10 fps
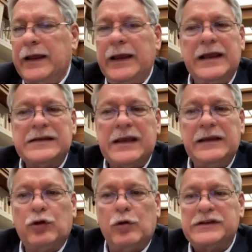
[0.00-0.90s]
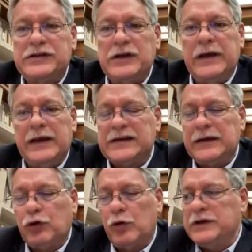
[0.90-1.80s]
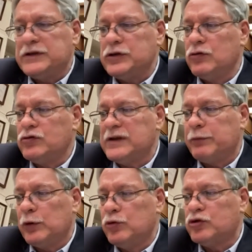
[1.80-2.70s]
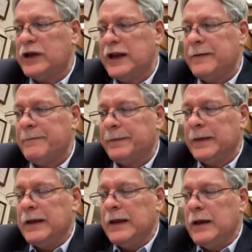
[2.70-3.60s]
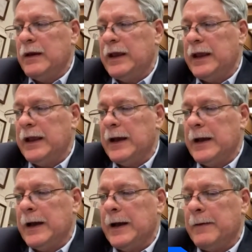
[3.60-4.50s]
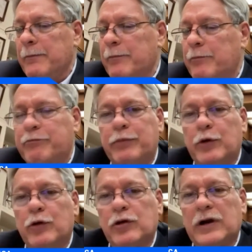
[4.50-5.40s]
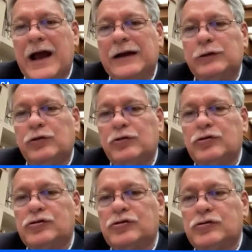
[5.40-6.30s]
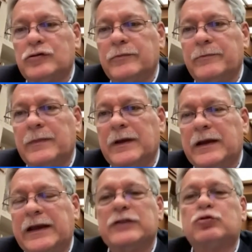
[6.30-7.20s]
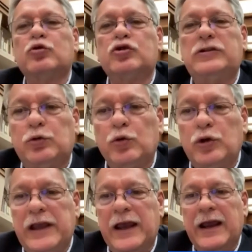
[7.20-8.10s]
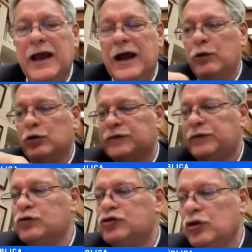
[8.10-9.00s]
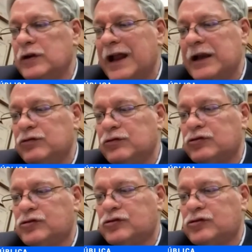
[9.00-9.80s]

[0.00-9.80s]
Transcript: Esa intromisión, se produce eh, por actos que sustituyen a los funcionarios